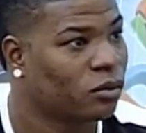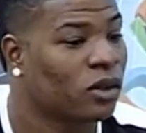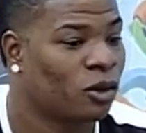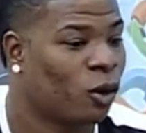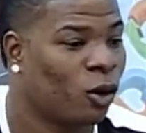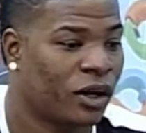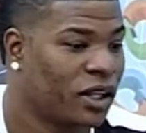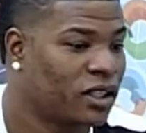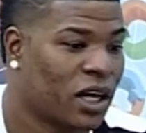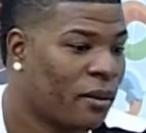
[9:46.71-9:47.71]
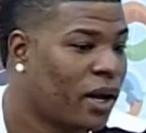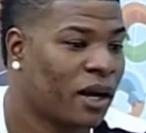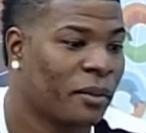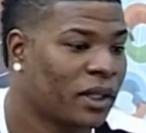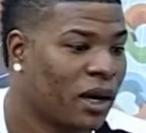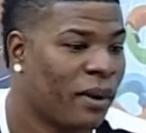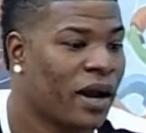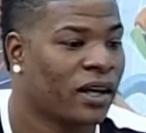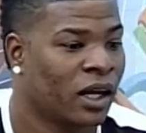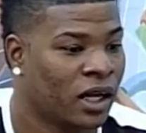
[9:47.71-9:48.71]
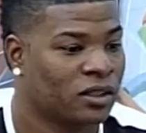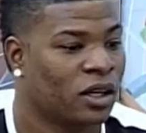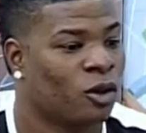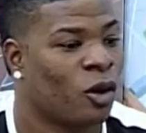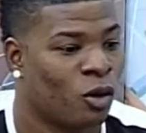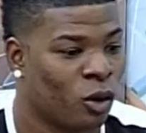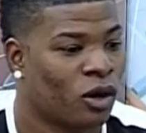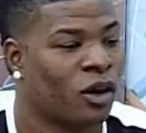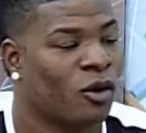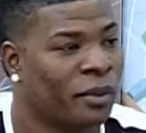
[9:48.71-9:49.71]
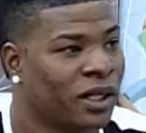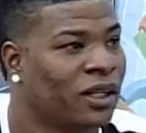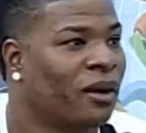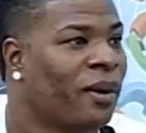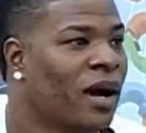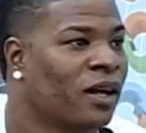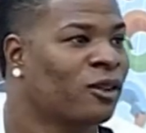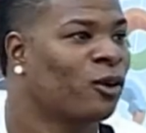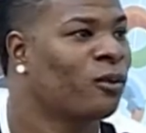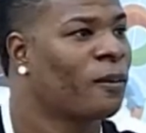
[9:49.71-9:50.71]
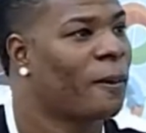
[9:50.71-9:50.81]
Y yo lo que deseaba era que me trabajen y gracias a Dios Record me está trabajando. Sí,